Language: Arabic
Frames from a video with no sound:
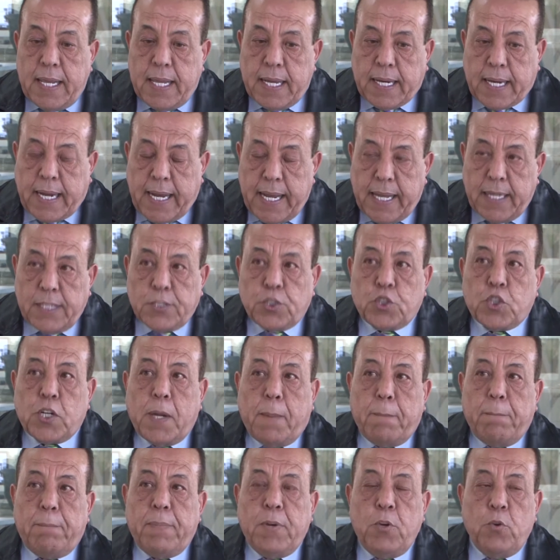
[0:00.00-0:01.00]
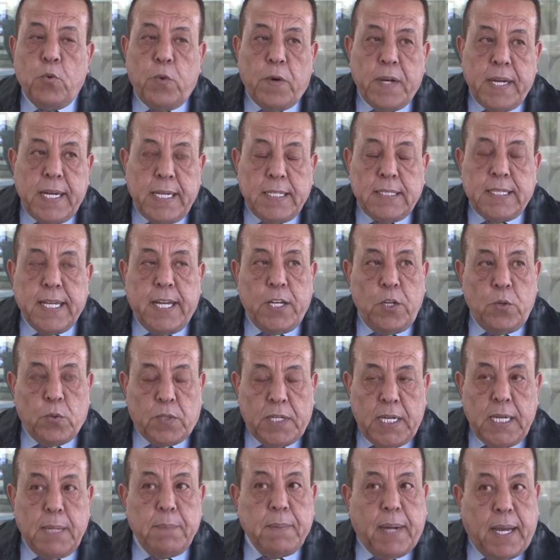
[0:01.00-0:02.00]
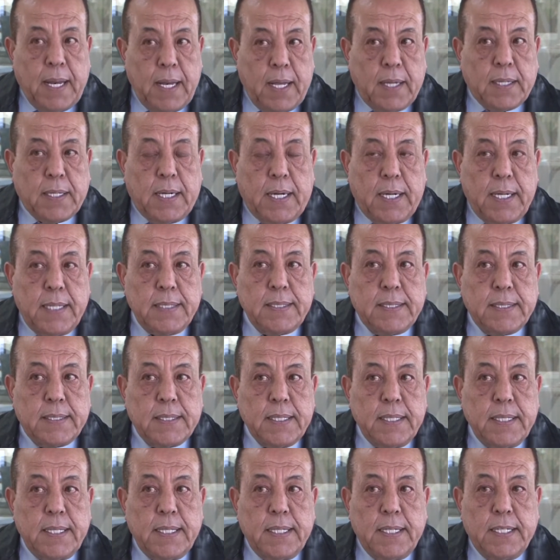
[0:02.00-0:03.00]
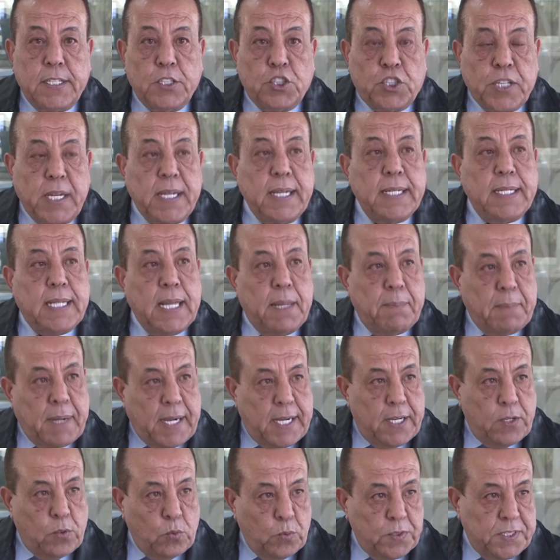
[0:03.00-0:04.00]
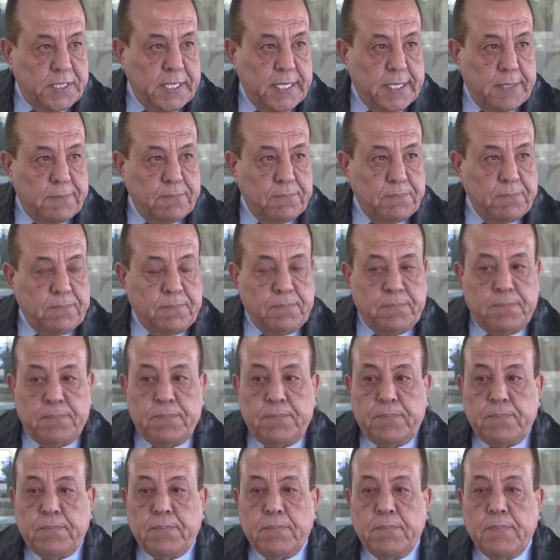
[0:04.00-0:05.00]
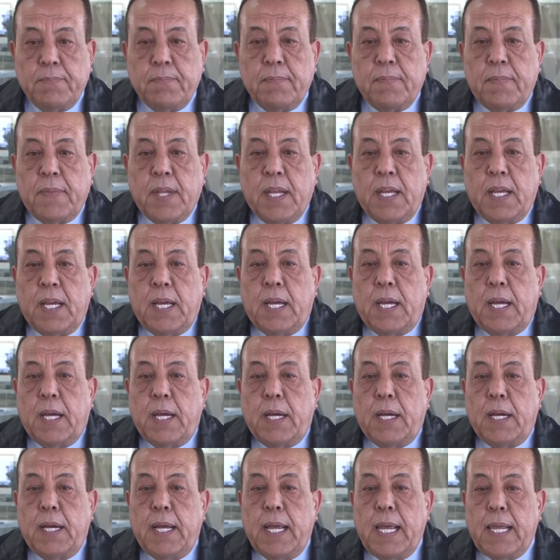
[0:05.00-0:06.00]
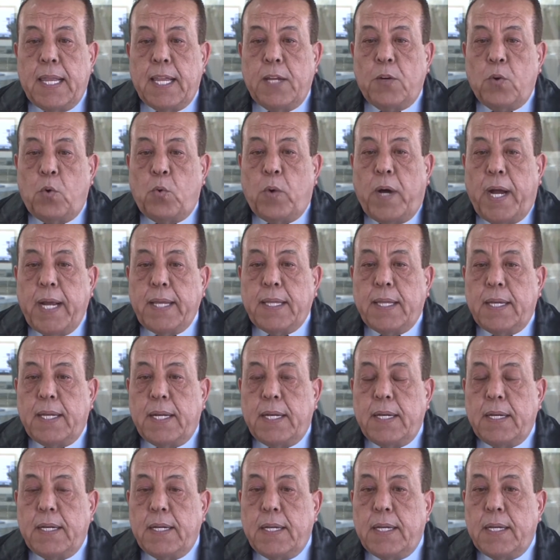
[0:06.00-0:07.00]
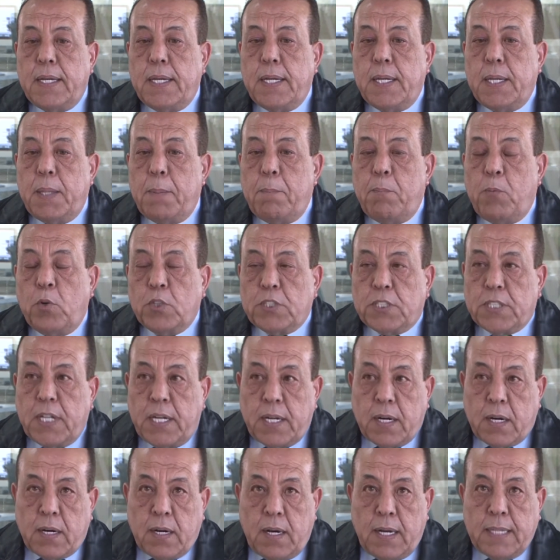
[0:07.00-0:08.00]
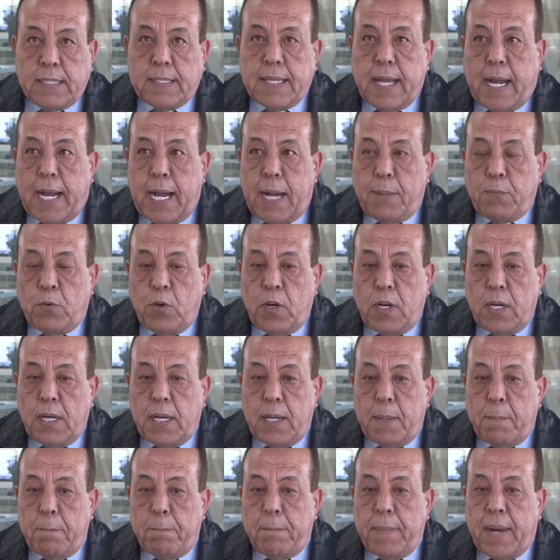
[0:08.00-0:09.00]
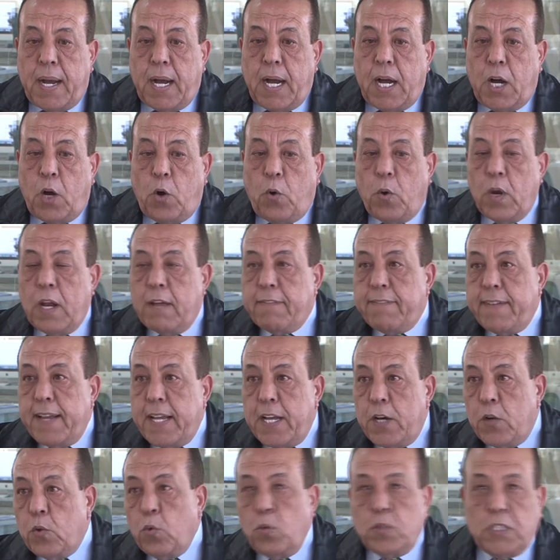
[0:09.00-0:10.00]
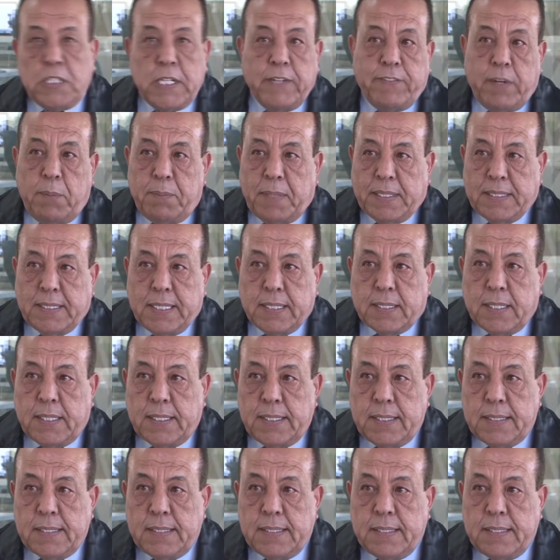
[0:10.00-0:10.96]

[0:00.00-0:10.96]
إذا كان ترامب يريد أن يقيم علاقات جيدة مع روسيا آه، إذا هو أيضا مضطر للتعامل مع حلفاء روسيا بالمنطقة